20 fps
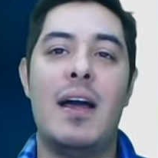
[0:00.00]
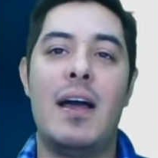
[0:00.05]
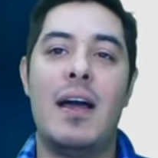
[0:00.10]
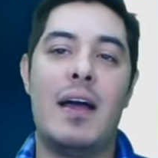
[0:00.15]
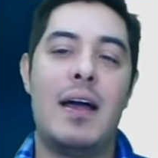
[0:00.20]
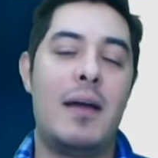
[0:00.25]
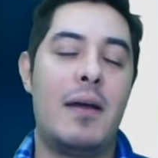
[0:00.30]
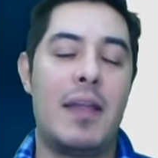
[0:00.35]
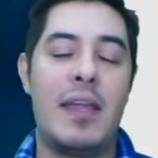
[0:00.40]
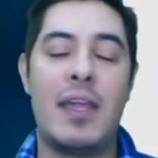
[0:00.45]

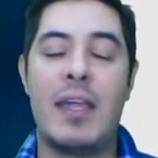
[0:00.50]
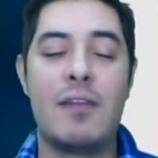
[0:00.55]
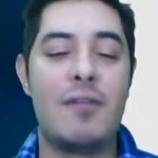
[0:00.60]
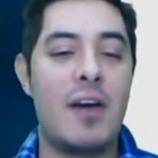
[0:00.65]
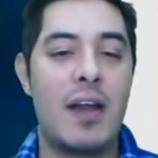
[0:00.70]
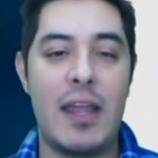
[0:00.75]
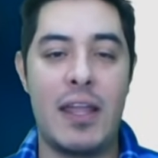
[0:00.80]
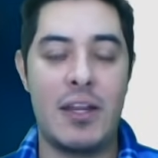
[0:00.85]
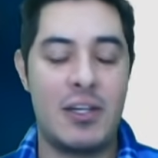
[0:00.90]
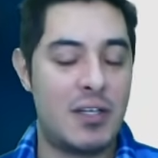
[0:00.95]
uh,
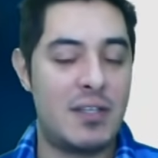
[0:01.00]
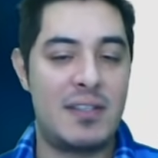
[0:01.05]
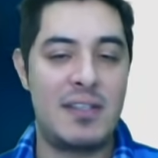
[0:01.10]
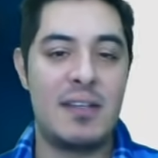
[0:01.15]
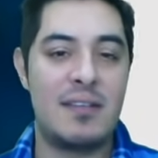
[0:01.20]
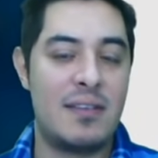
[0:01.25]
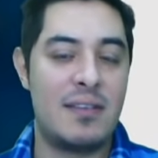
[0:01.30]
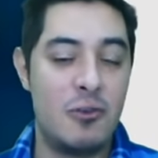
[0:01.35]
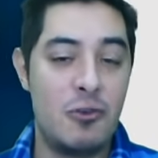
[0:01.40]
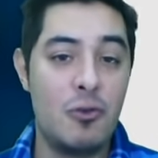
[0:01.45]
equivalente à
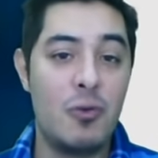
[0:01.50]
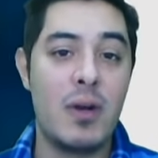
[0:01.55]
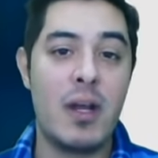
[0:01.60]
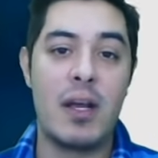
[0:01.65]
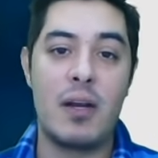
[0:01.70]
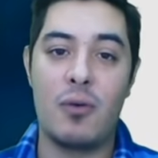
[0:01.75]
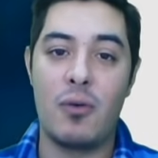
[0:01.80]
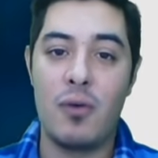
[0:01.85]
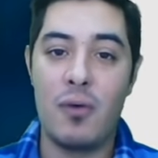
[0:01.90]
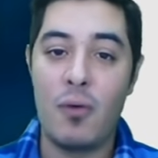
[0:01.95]
distância de
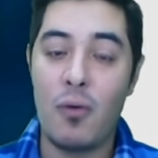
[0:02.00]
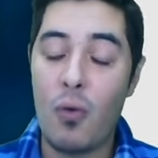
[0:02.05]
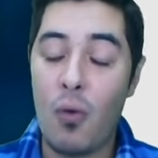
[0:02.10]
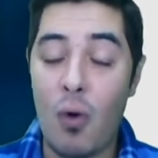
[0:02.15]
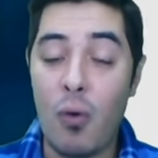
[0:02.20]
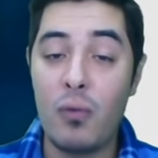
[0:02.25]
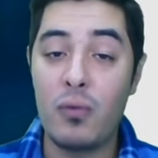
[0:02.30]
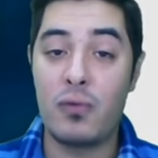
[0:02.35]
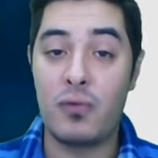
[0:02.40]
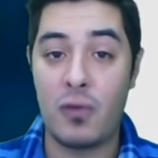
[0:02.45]
Urano
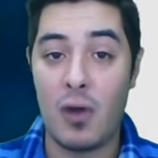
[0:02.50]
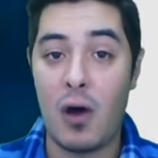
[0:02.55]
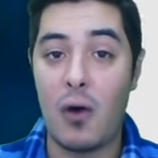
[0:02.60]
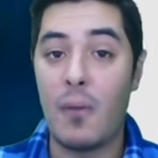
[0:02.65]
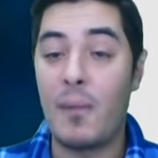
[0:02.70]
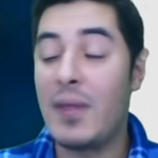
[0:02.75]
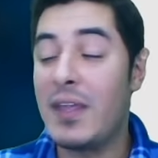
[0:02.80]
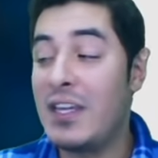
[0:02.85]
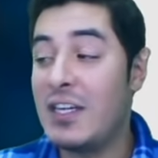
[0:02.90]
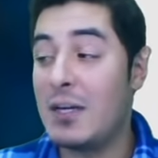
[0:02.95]
com o
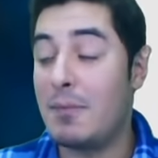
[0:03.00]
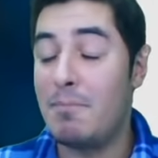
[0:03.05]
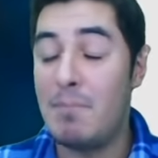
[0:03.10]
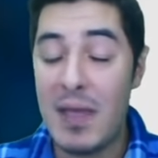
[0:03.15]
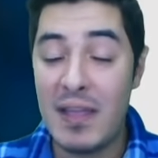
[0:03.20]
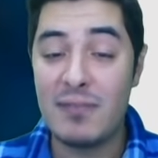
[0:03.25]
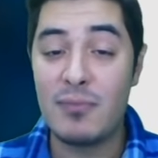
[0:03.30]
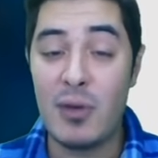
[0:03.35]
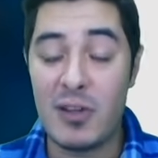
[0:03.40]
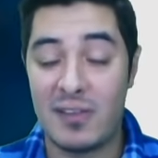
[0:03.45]
Sol, e
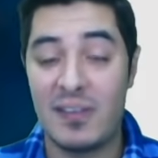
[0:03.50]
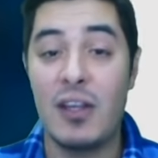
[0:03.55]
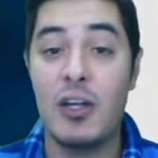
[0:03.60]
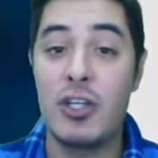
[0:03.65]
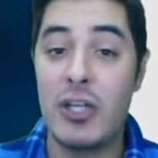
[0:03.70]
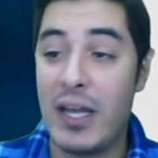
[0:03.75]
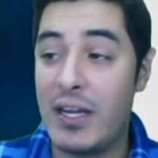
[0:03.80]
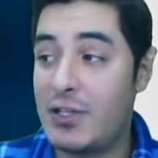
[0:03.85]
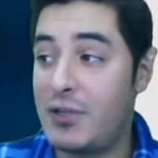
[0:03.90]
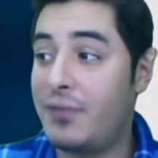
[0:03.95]
mesmo
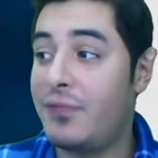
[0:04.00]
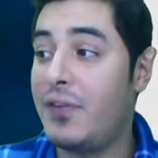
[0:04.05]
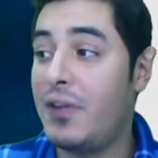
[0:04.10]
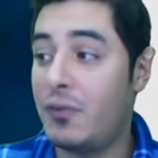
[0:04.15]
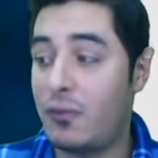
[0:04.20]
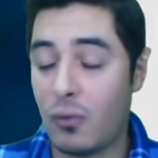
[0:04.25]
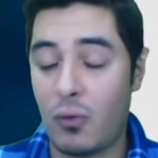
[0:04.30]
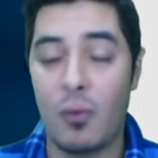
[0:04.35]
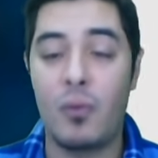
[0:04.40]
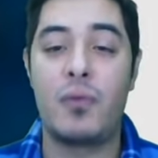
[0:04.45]
assim já é
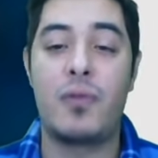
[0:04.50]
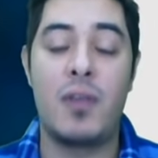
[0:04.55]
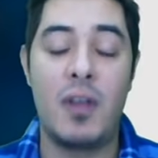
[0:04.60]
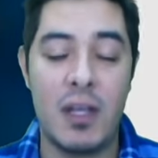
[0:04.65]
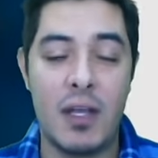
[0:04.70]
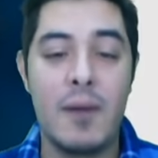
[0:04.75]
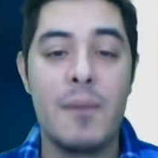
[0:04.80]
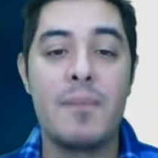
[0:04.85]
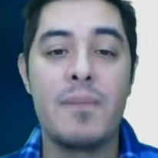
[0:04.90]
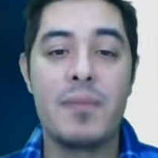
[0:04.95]
difícil
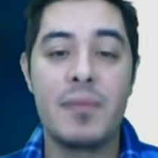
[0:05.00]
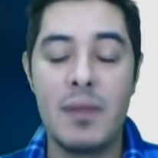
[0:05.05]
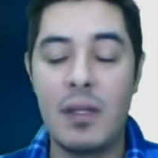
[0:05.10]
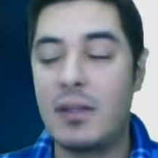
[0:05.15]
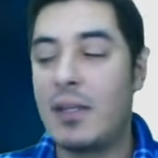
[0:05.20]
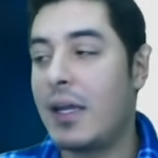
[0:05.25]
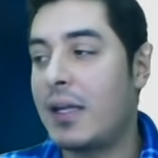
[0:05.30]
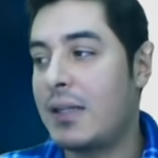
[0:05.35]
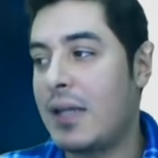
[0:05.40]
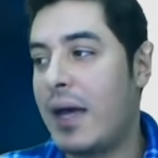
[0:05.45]
conseguir
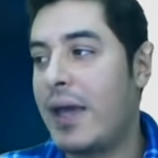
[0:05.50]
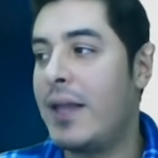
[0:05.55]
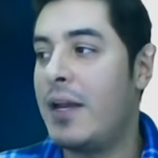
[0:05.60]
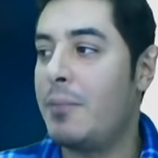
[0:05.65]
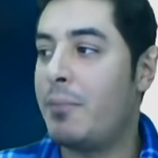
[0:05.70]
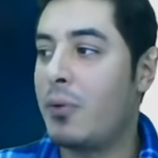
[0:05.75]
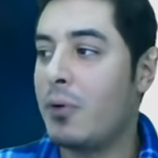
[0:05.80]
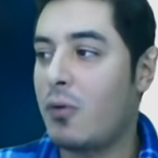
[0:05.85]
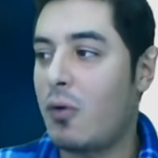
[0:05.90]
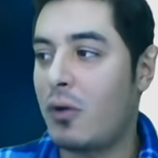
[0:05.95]
detectar
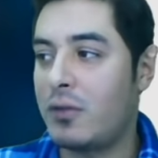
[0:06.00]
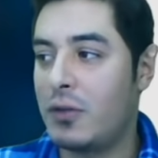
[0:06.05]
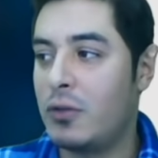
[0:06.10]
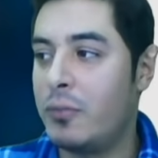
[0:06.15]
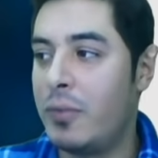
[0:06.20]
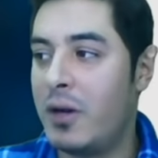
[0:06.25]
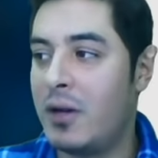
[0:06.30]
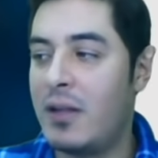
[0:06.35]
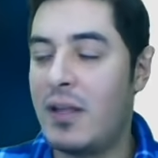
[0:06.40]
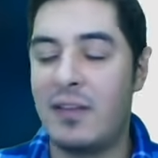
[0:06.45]
ele por
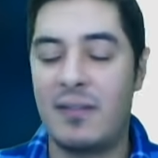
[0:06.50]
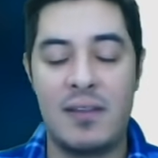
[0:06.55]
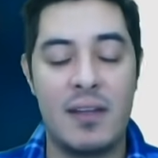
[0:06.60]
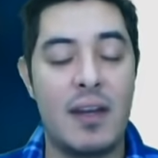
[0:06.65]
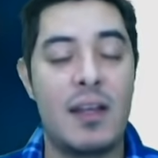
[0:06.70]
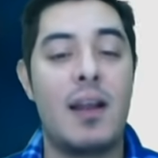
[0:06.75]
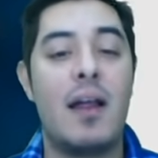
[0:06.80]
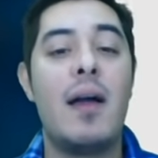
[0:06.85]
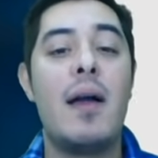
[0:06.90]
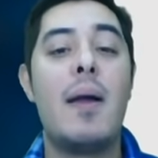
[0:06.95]
conta do brilho da
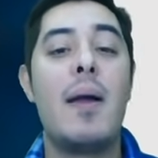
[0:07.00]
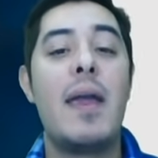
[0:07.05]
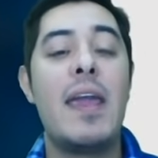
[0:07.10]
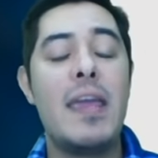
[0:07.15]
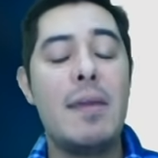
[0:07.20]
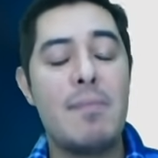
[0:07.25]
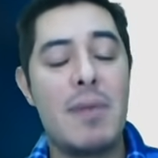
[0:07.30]
estrela,